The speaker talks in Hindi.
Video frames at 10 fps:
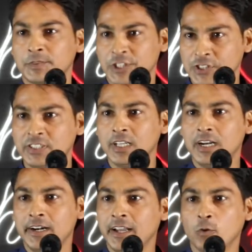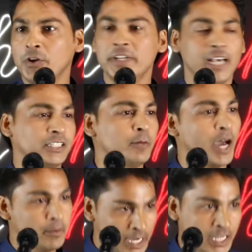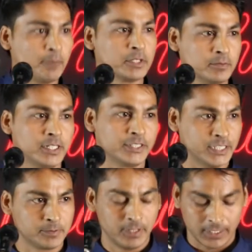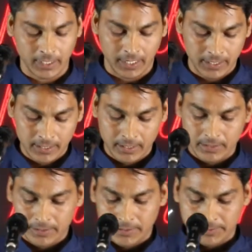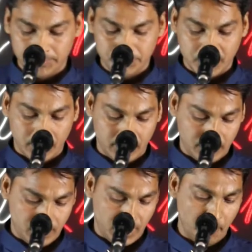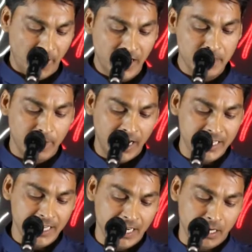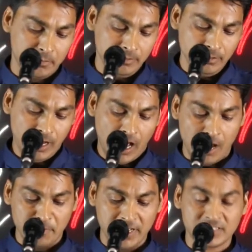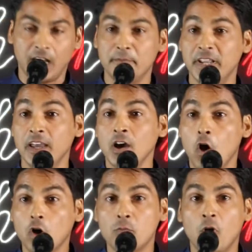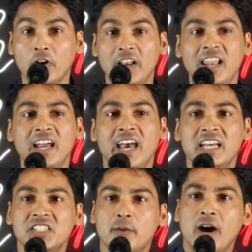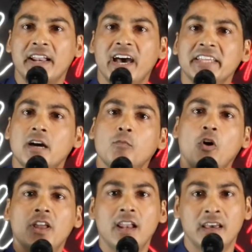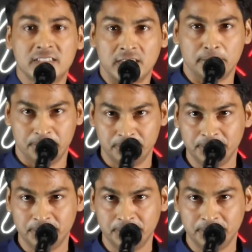किसी से लड़ने कोई नहीं जाता भाई भाई आपस में लड़ते हैं इस पर लिखा है कि भाई भाई है अब आमने सामने और मॉडलिंग है जमाना या मॉडल हैं सब